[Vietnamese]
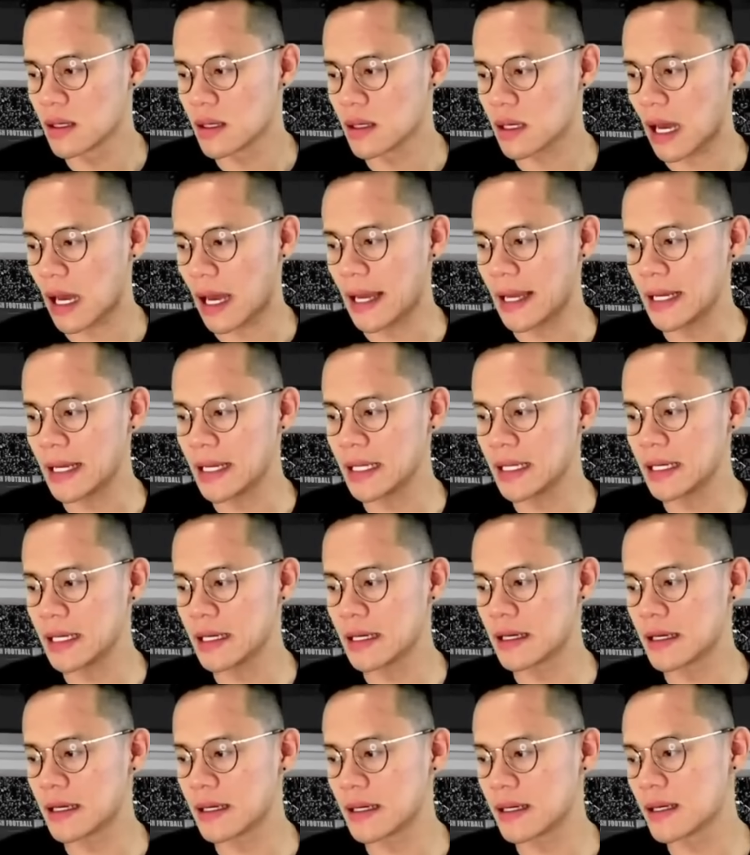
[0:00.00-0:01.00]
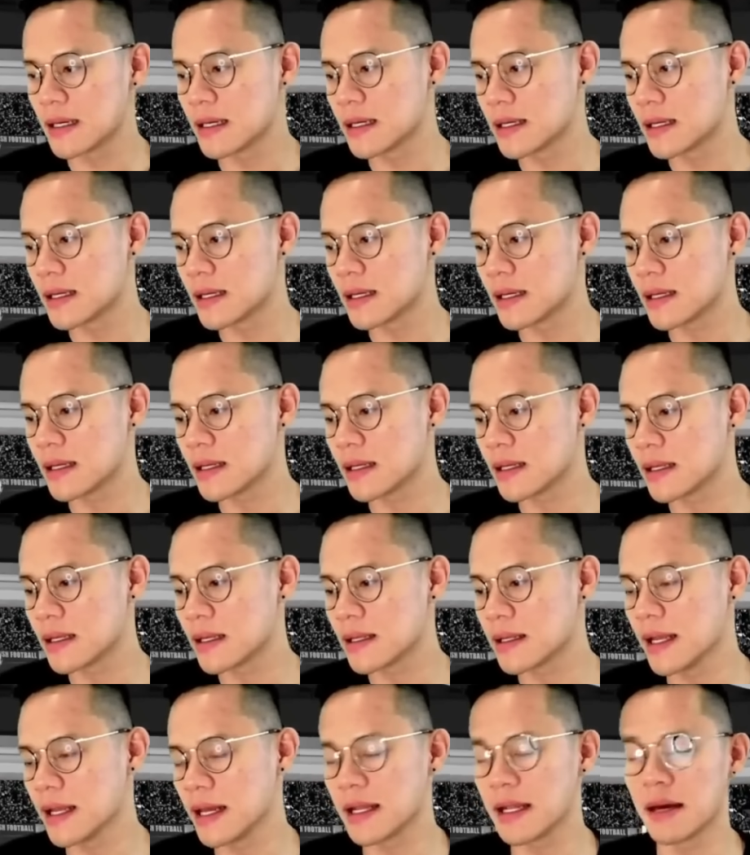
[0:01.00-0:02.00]
cái
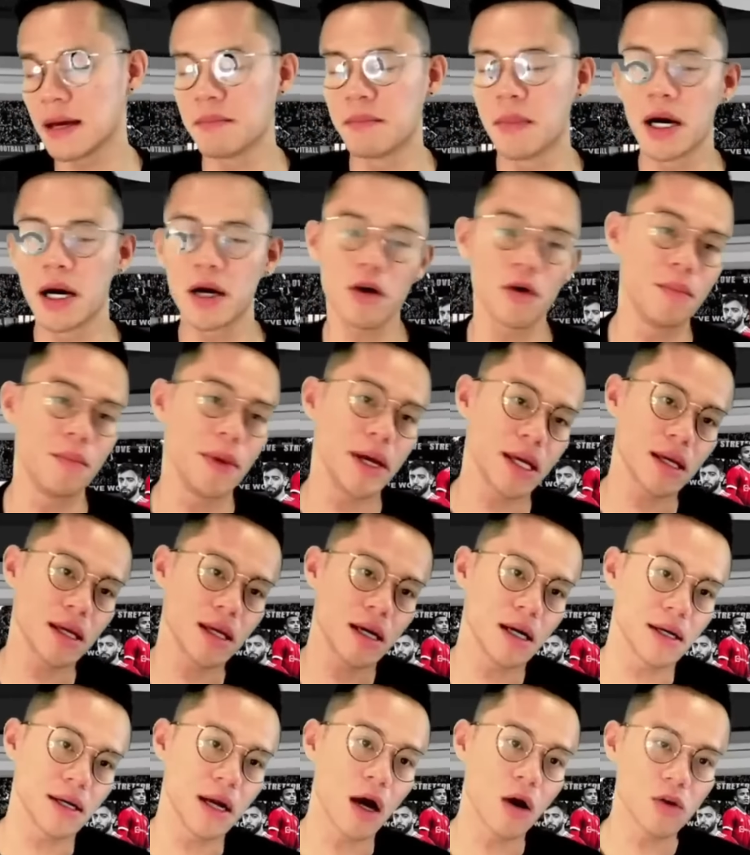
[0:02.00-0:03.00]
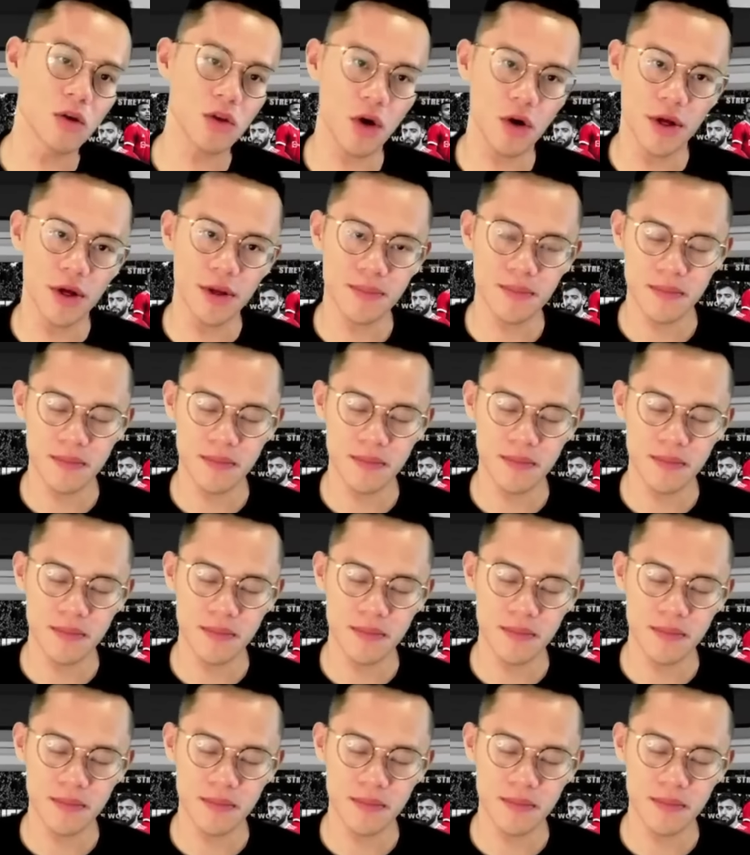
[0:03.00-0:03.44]
địa điểm mới của mình ở đâu thôi.